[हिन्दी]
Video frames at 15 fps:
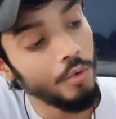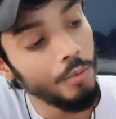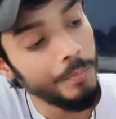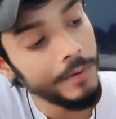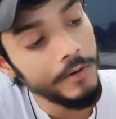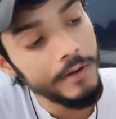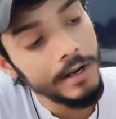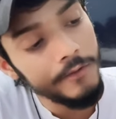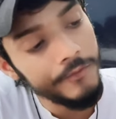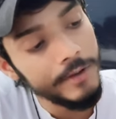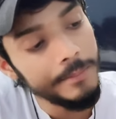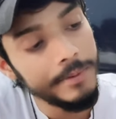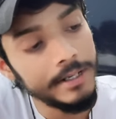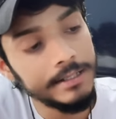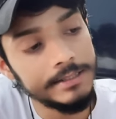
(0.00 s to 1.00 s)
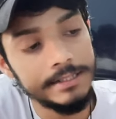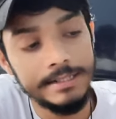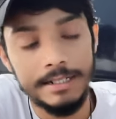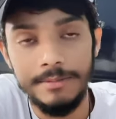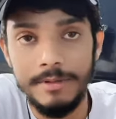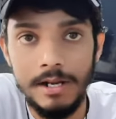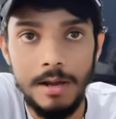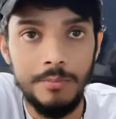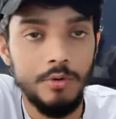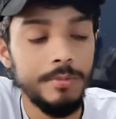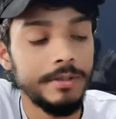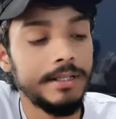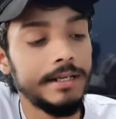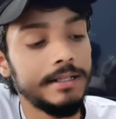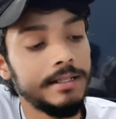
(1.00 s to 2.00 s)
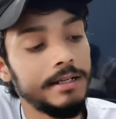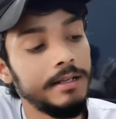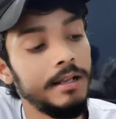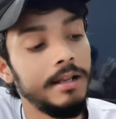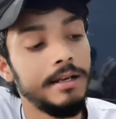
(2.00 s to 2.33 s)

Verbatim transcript: ऊपर वाला फैब्रिक जैसे कि मैंने आपको बताया था